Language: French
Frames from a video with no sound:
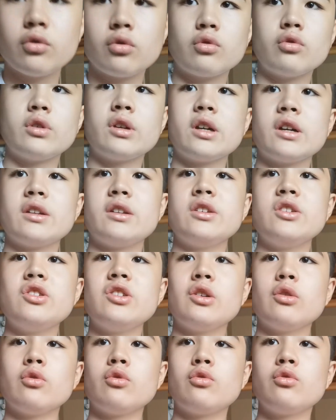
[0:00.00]
regardez
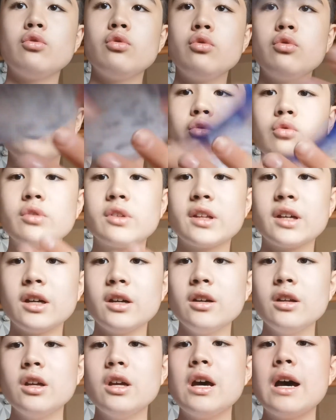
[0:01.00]
j'ai reçu du coup
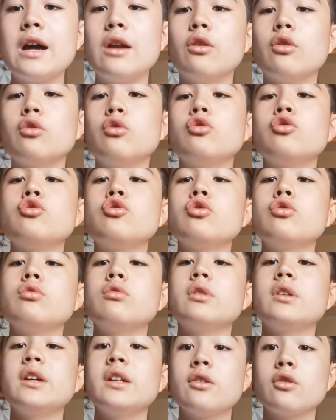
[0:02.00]
ça alors le jeu
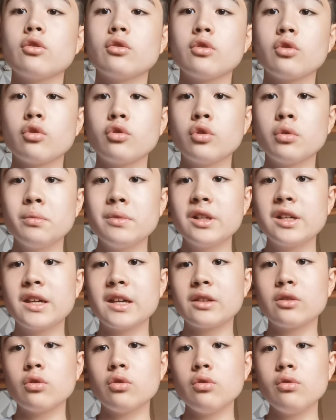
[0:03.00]
est sorti en
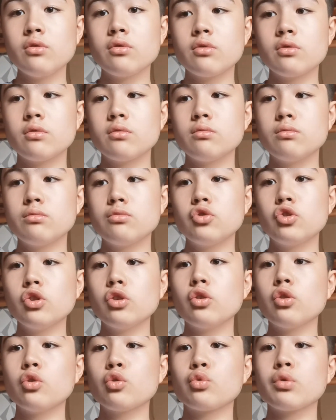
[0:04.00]
2014 je
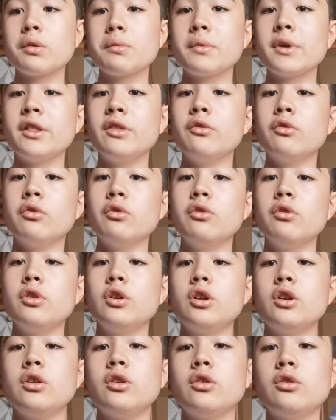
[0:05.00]
le reçois maintenant
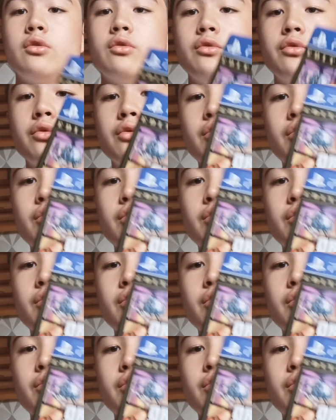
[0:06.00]
du